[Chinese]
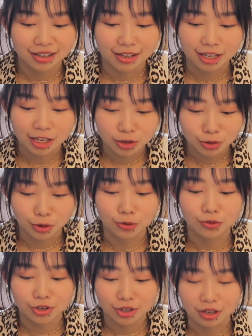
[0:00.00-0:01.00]
的一
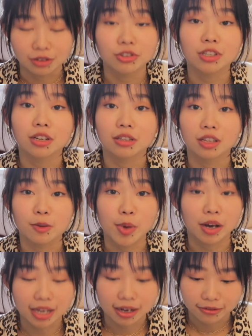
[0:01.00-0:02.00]
种神圣的
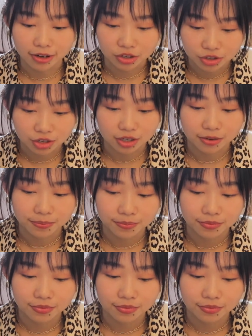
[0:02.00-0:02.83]
表达方式。